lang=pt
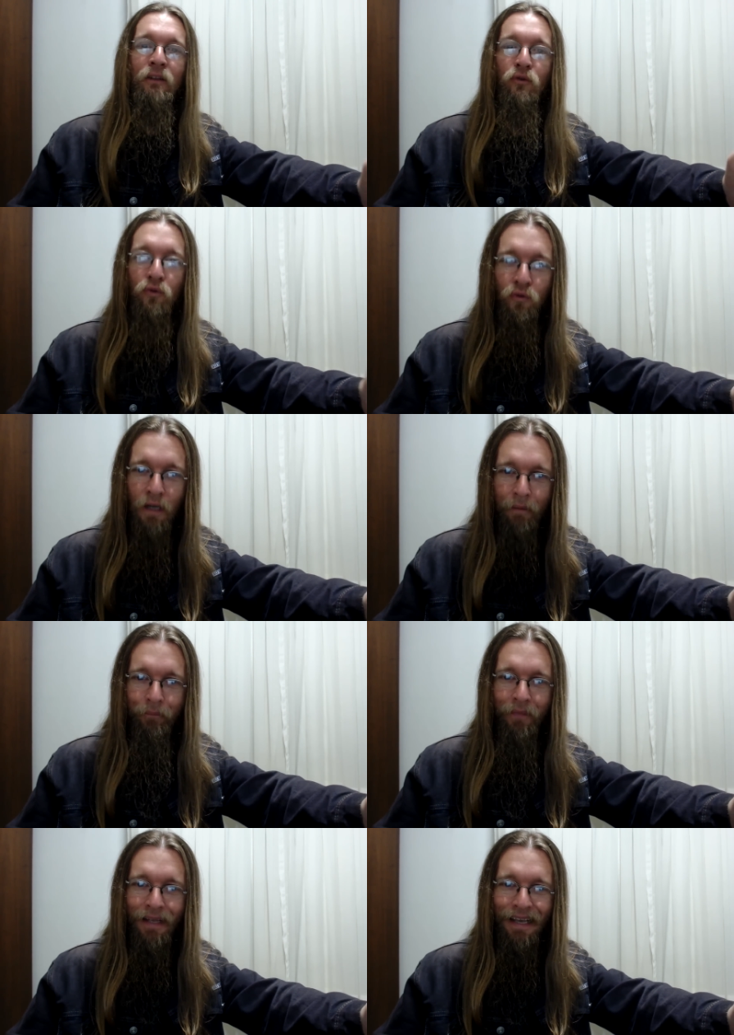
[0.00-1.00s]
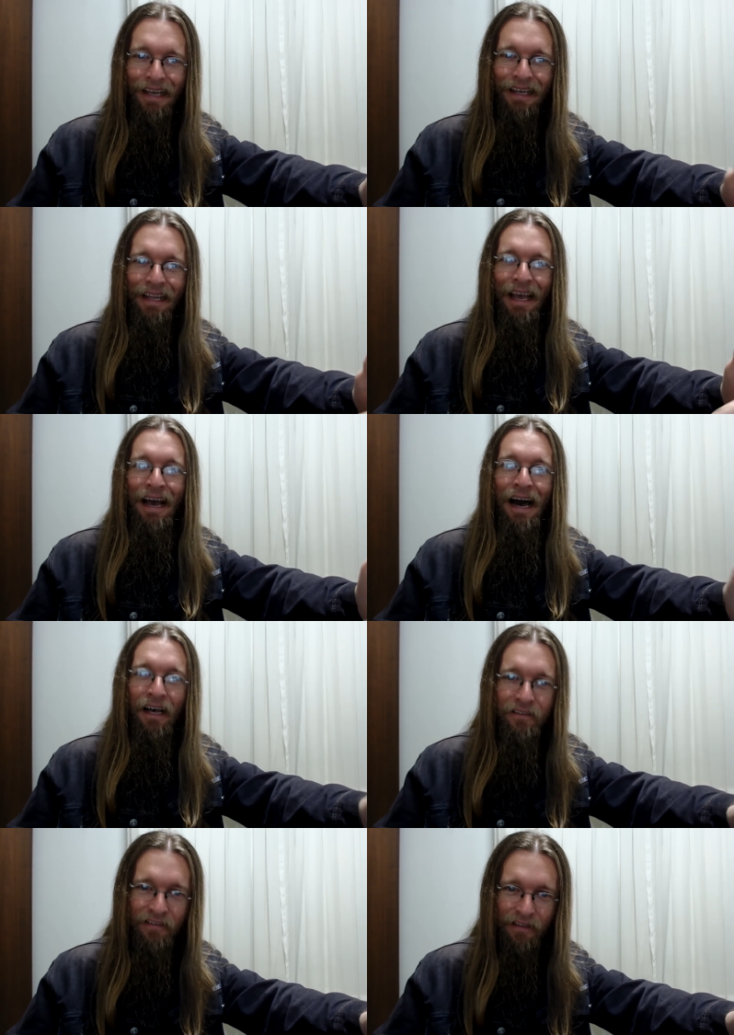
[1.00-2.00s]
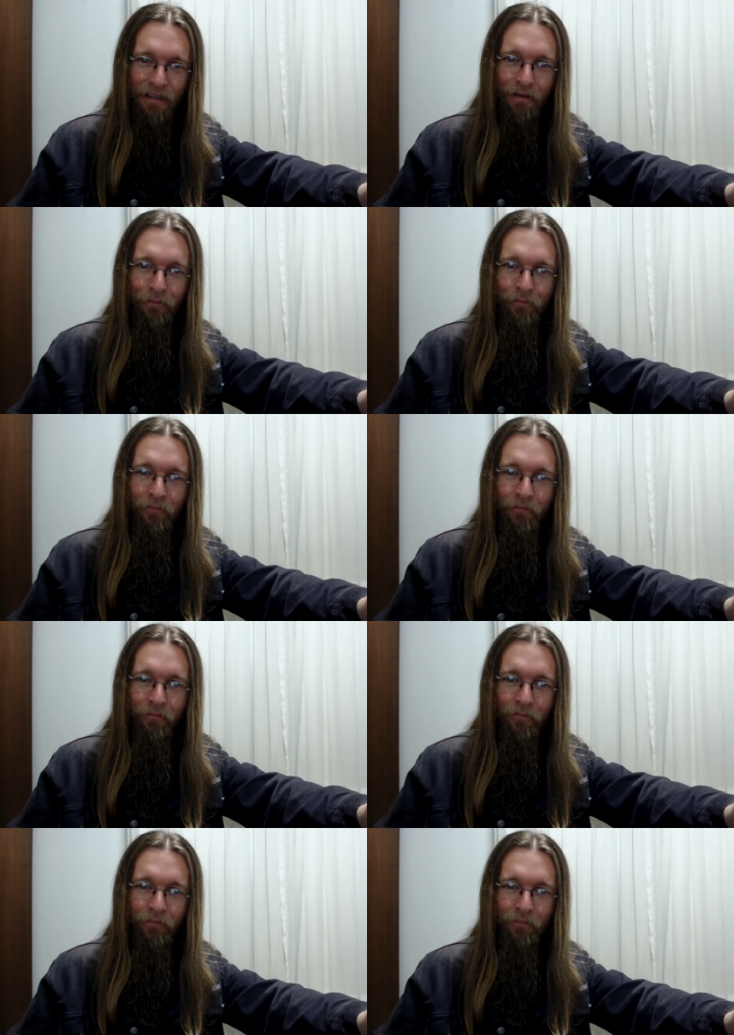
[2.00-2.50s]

dura, ela é ácida.